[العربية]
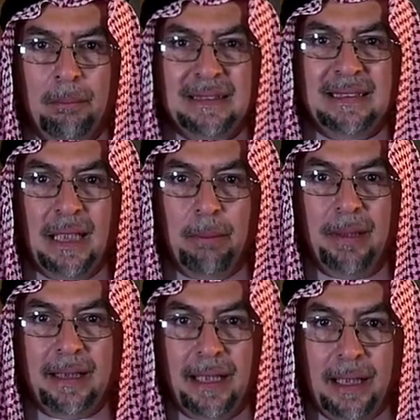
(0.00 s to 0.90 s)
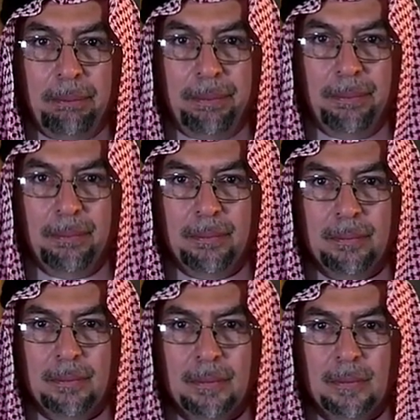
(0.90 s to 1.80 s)
بس نحب القريب
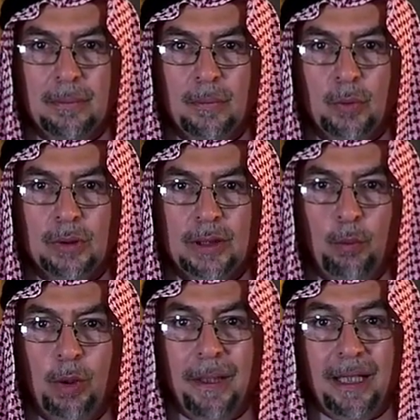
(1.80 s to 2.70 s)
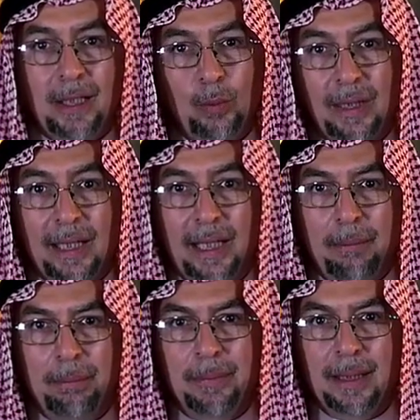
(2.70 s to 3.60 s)
طيب والبعيد
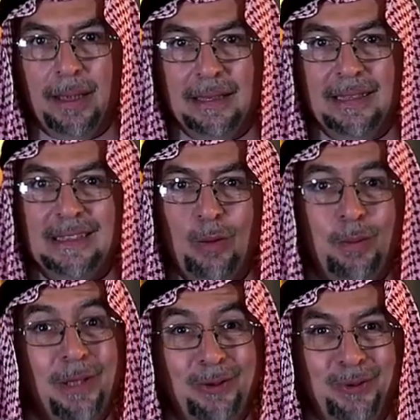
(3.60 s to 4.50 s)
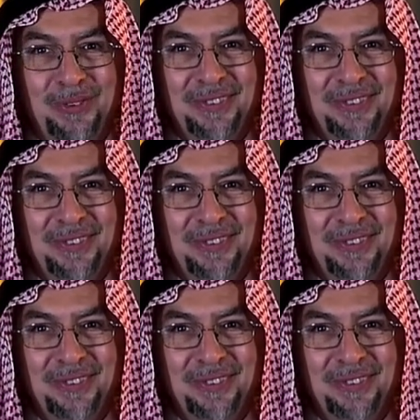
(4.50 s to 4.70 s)
والغريب ايش نسوي معه